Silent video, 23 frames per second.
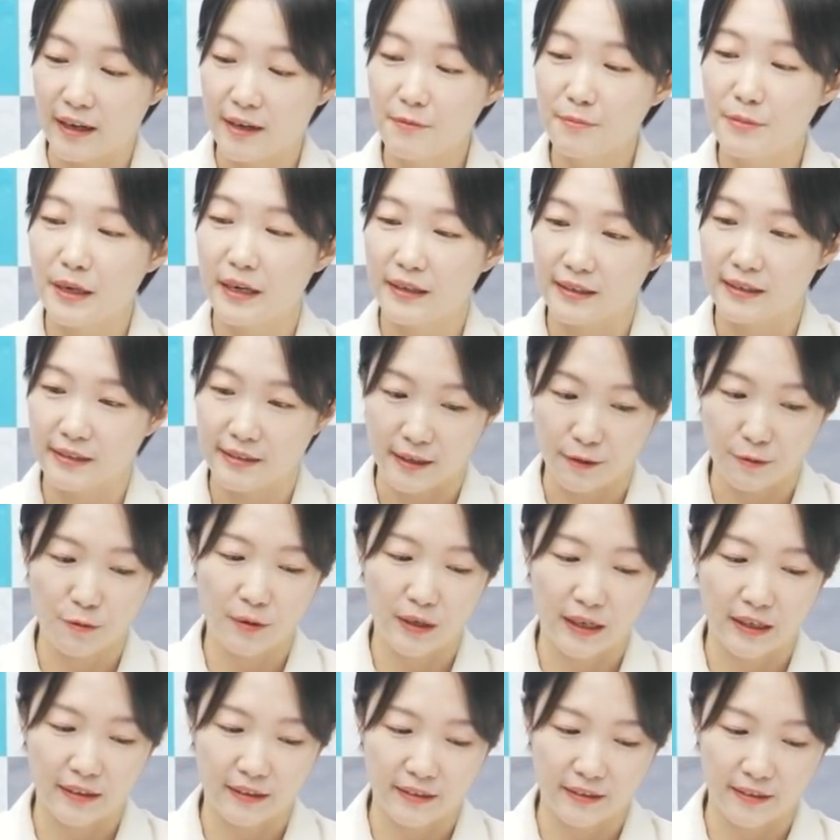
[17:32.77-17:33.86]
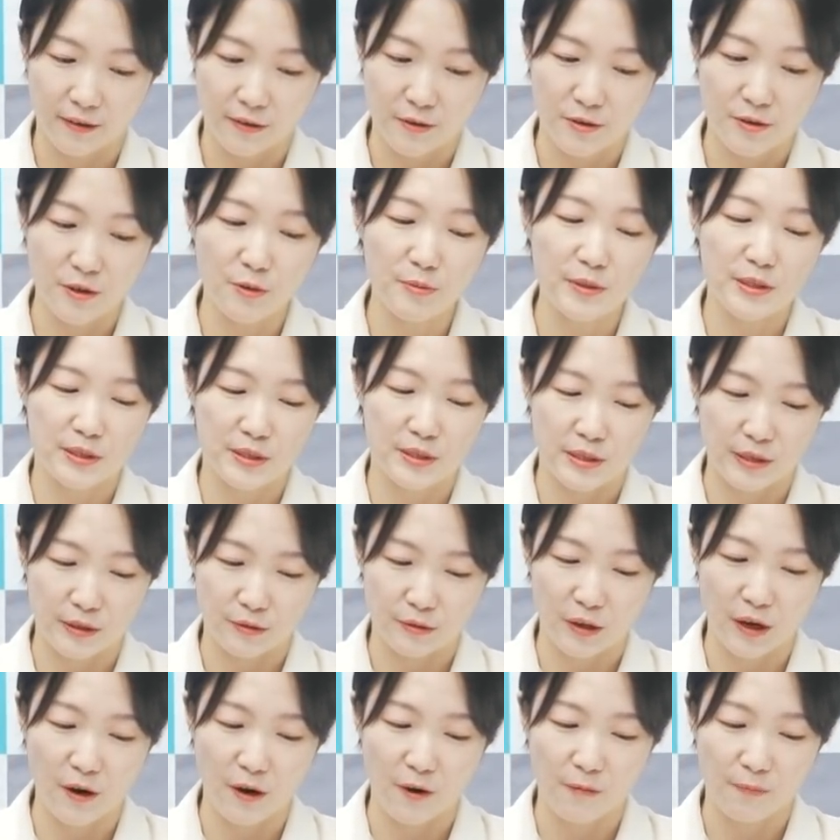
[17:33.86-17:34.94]
에이피아이를 제공하는 그런
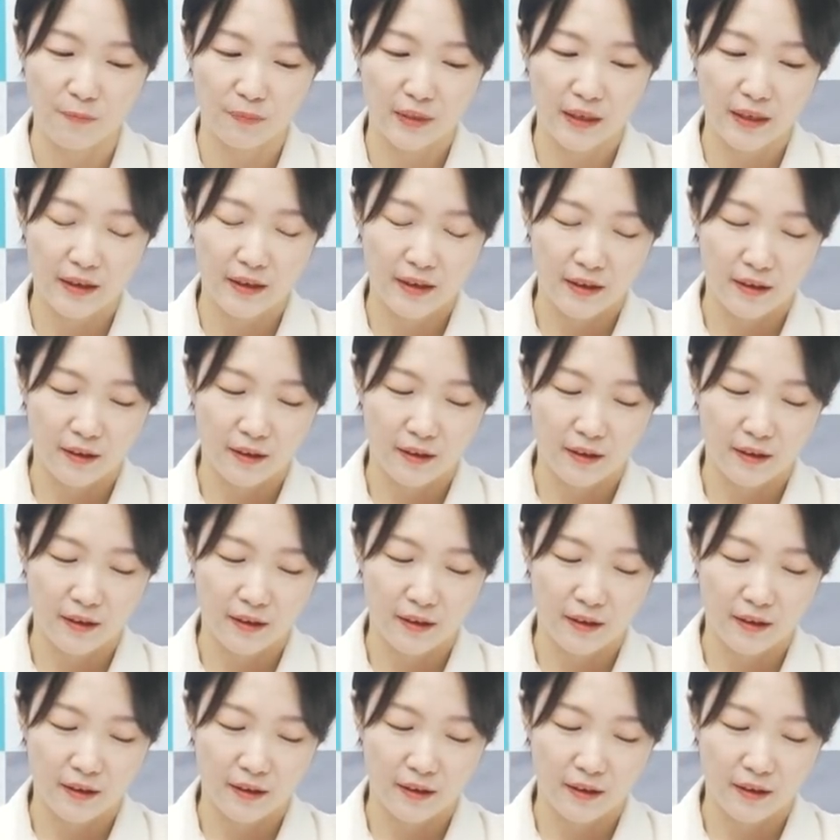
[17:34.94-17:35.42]
서비스이고요. 음.